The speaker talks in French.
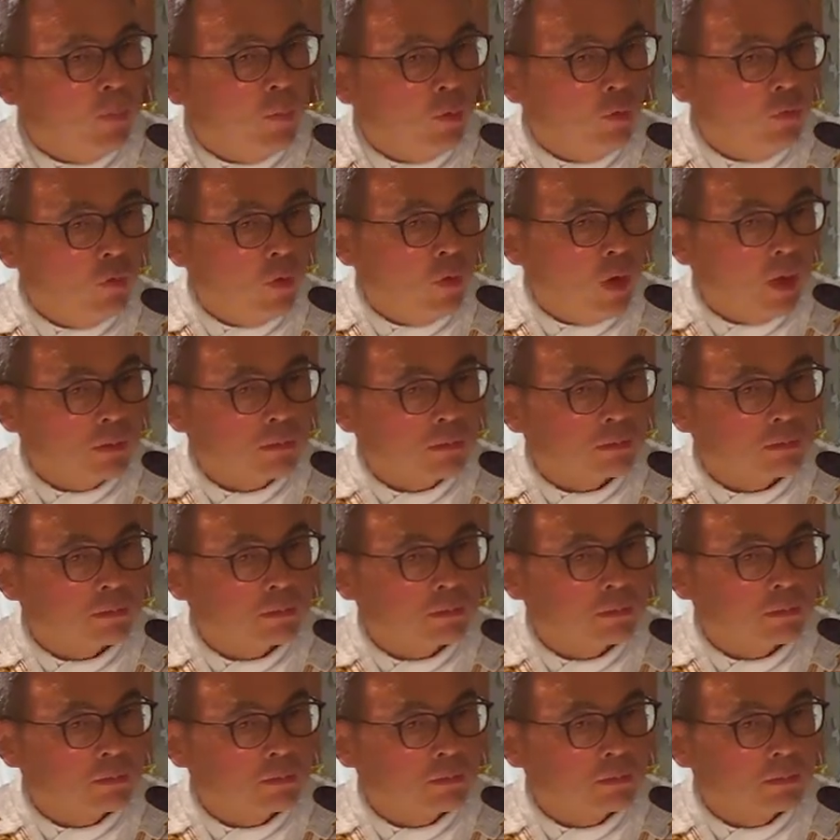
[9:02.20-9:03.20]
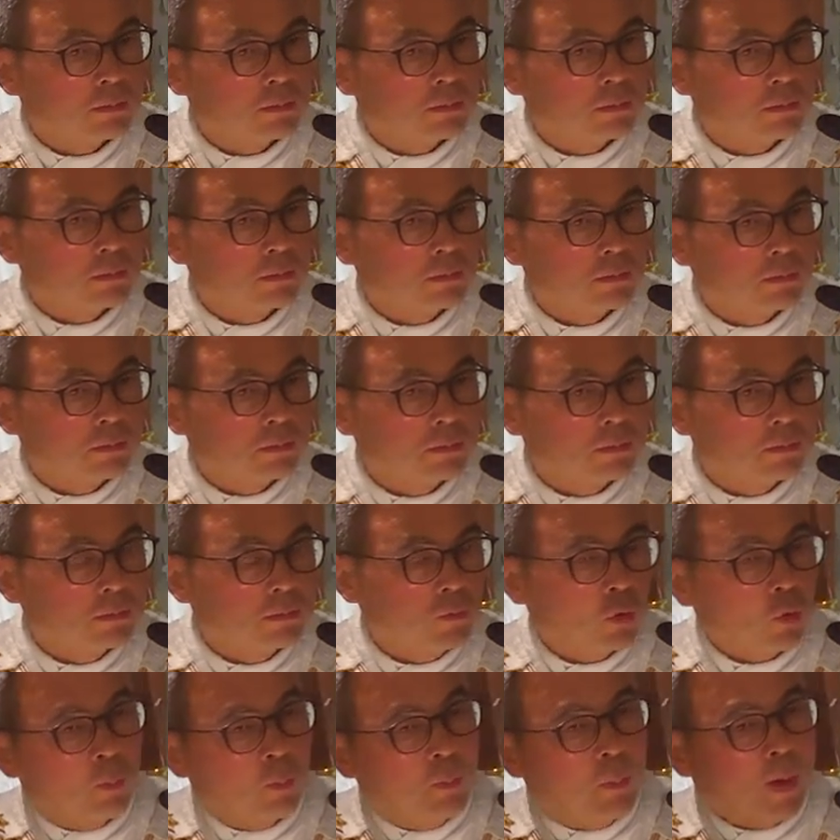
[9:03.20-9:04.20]
besoin.
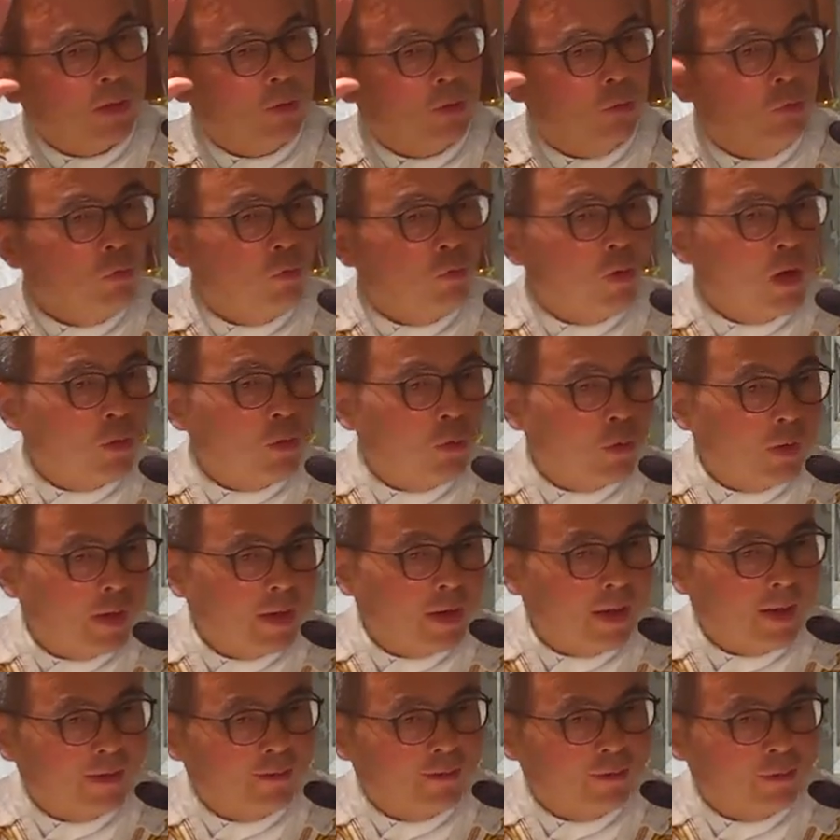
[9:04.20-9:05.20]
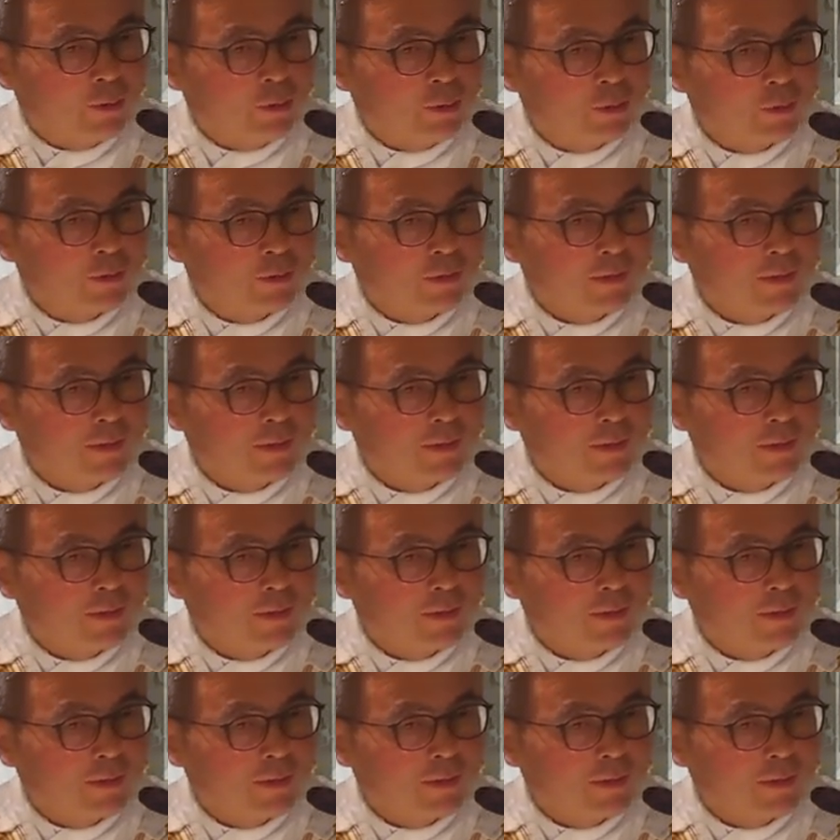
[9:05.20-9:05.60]
Donc, pas de nouvelle congrégation.